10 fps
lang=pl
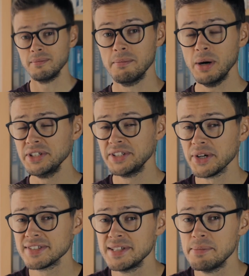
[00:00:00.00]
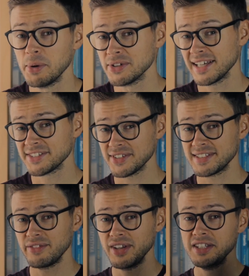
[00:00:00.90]
Moi drodzy, poza
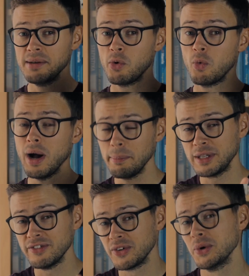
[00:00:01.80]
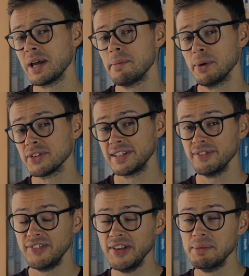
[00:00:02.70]
zostawieniem łapki w górę pod
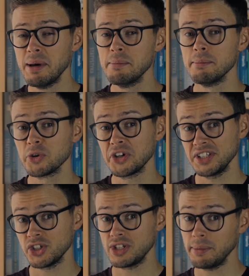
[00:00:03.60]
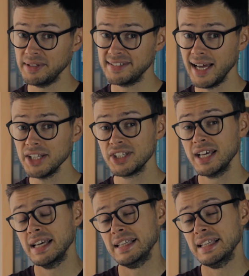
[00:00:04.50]
tym filmem możecie też napisać,